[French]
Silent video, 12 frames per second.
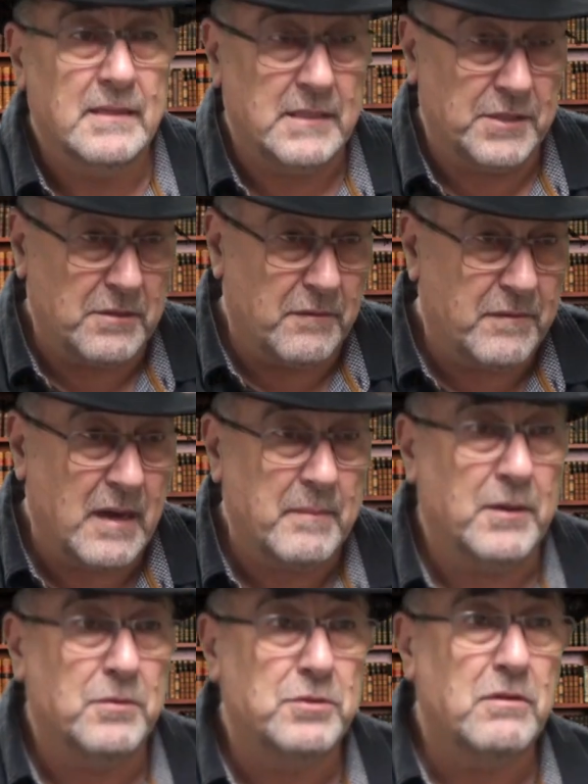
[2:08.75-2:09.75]
Cette jeune
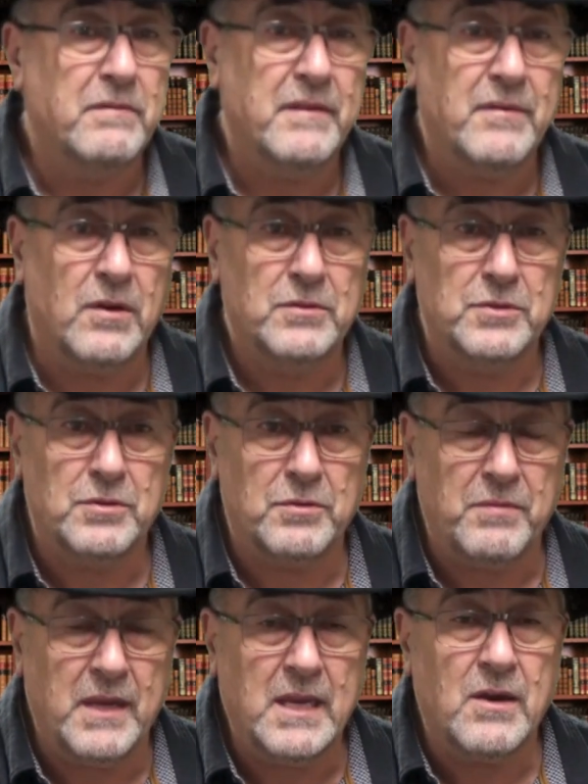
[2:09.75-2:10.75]
femme est toujours vivante
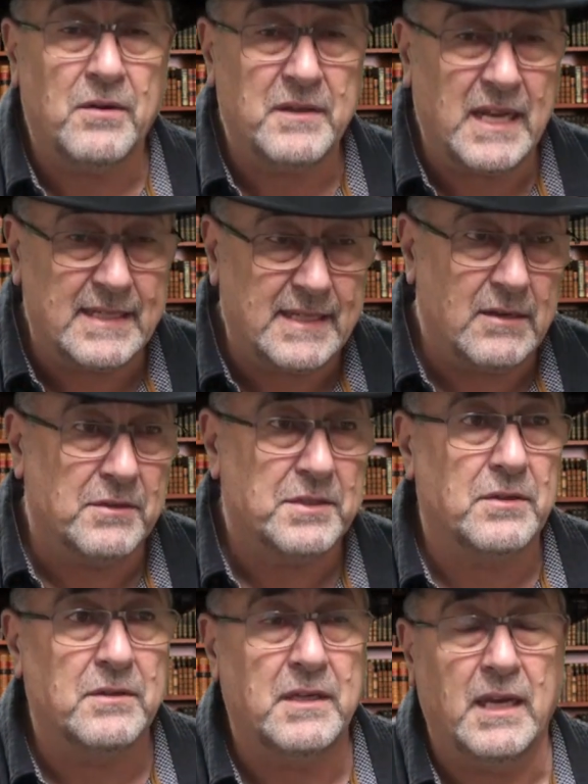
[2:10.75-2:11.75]
aujourd'hui, en excellente
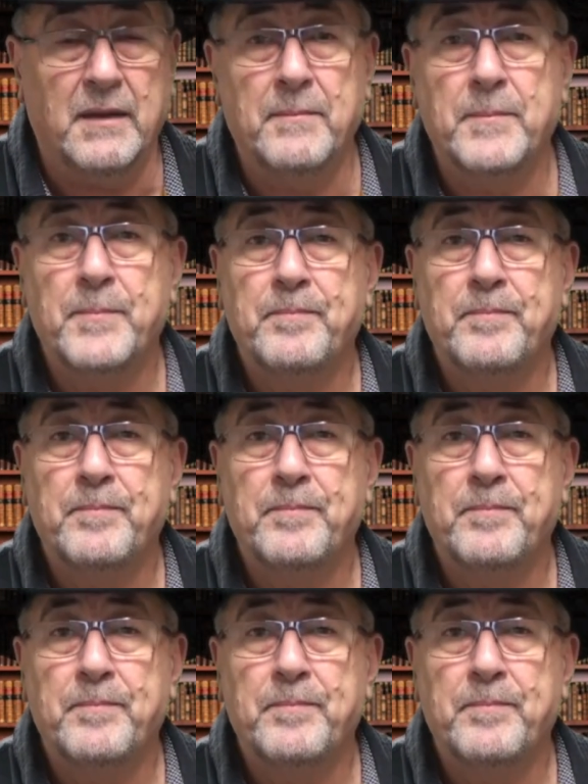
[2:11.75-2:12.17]
santé.